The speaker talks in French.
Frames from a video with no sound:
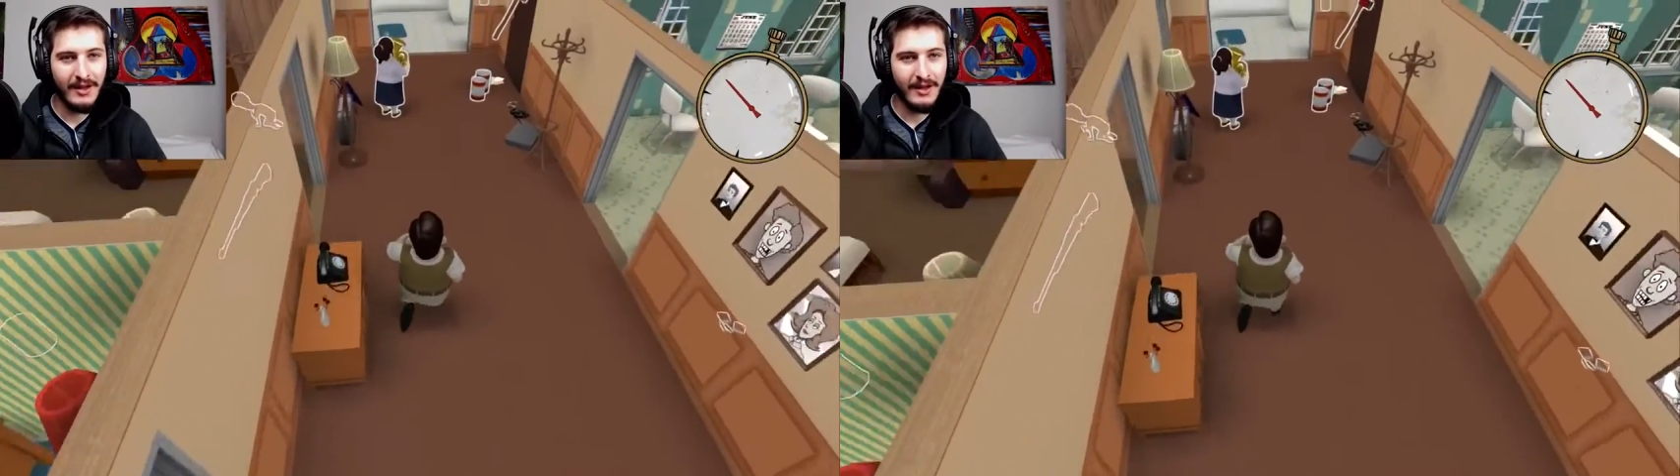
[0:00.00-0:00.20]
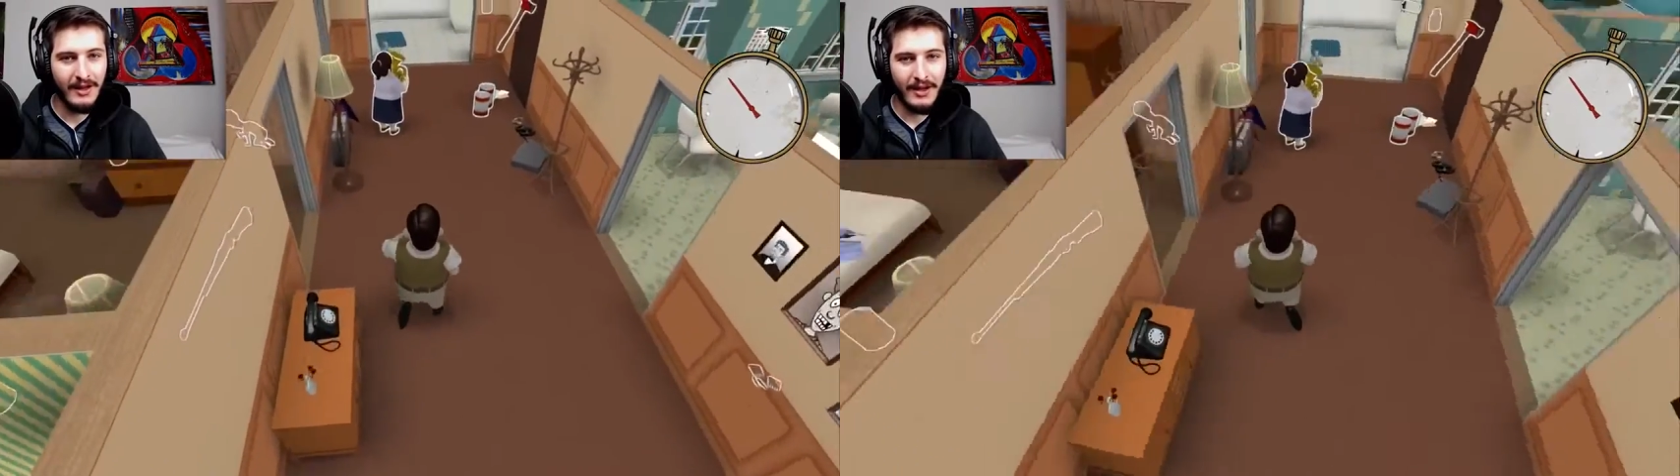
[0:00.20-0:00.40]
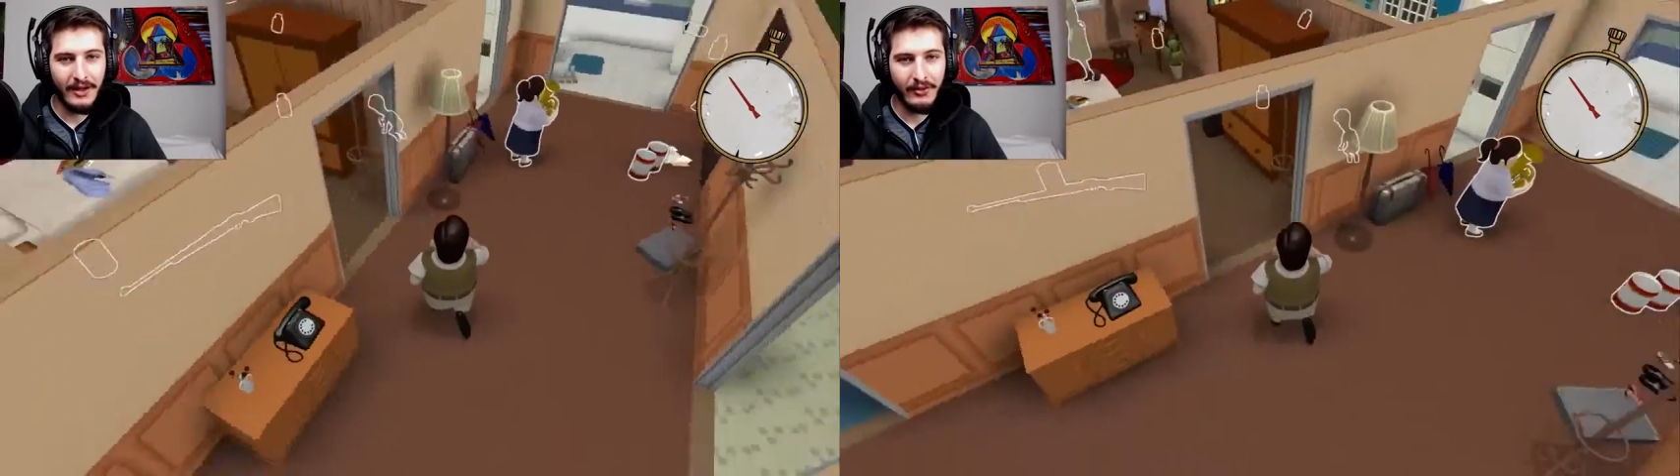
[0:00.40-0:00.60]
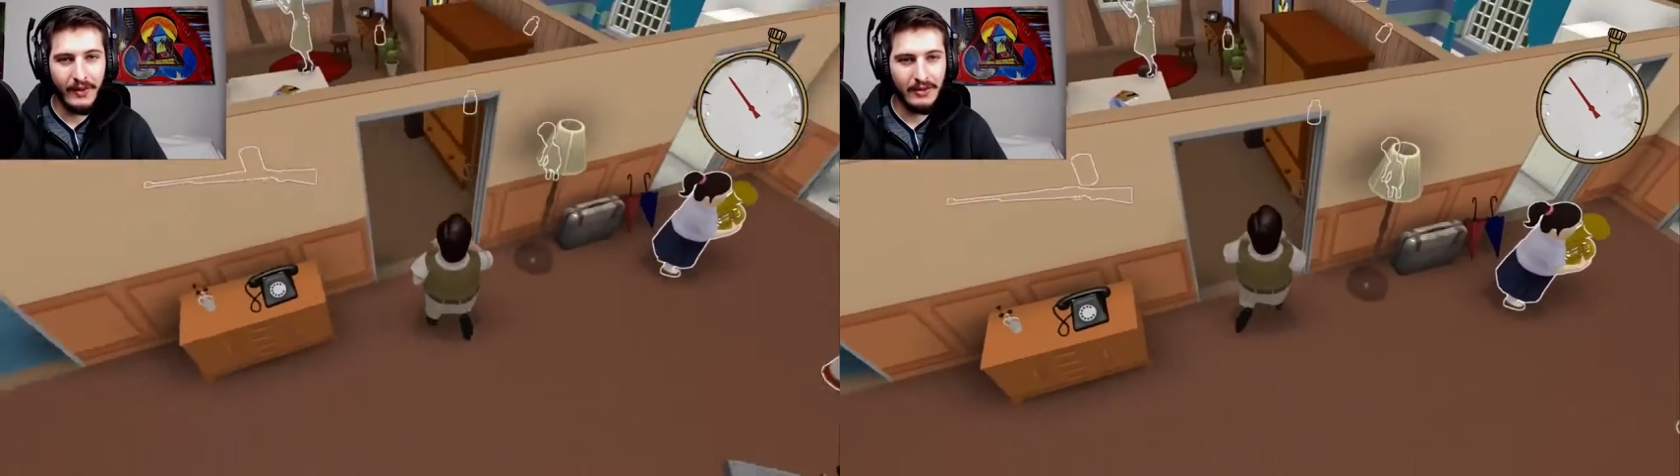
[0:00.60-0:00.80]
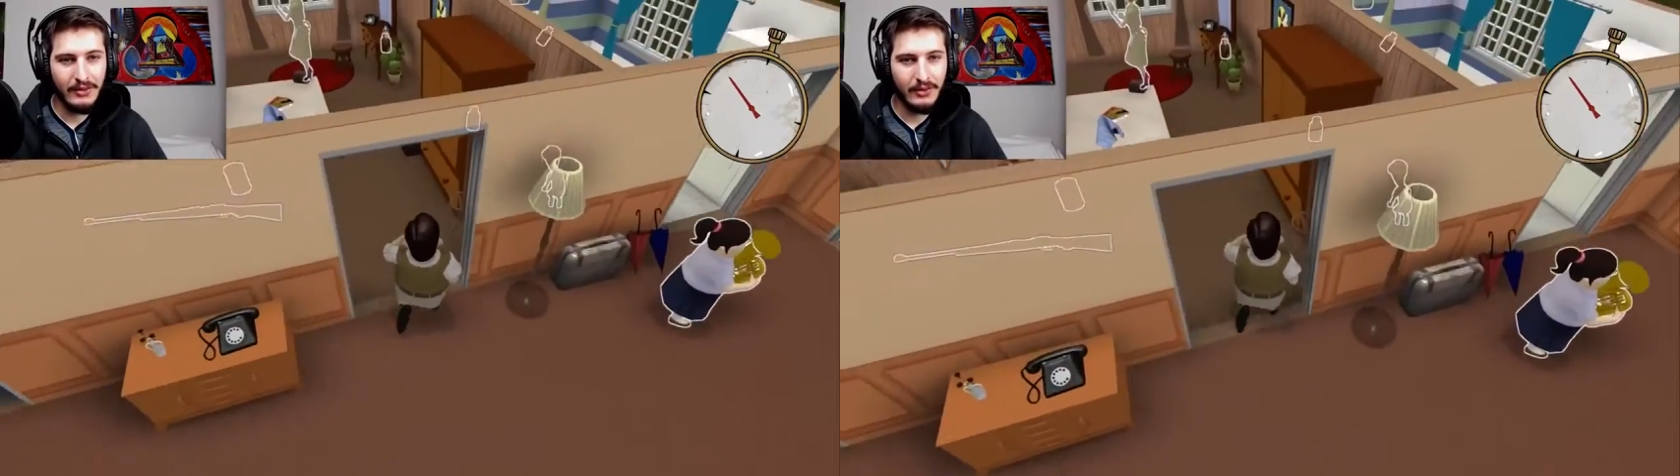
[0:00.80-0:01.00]
Là, je fais le
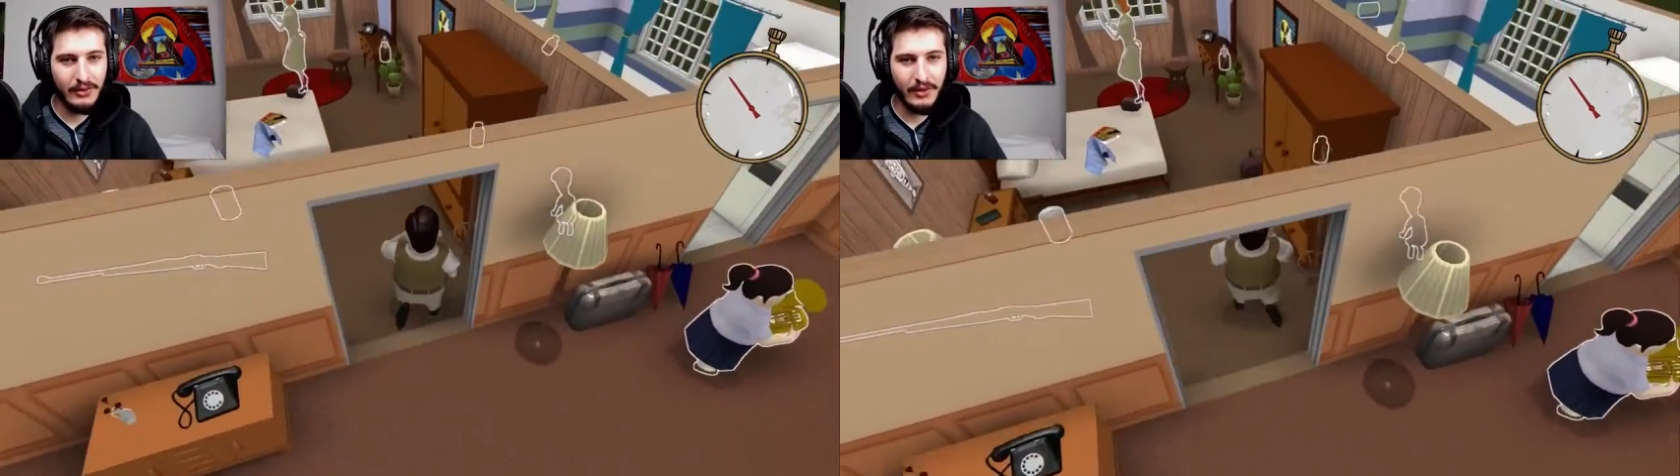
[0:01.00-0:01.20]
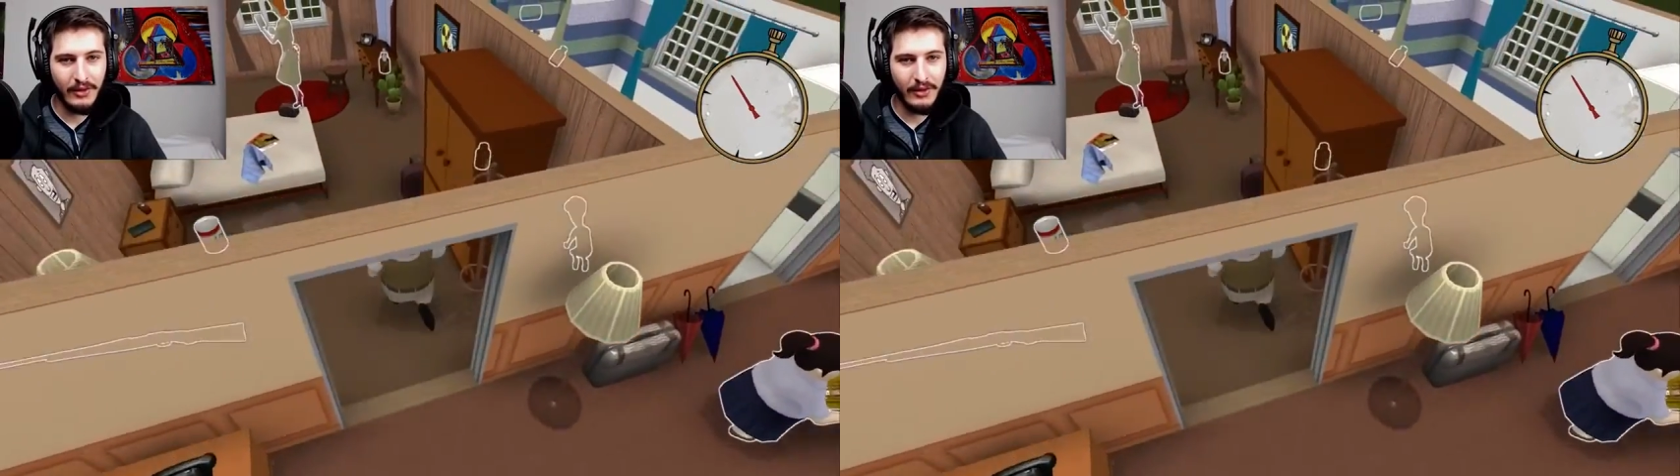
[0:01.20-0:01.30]
tour,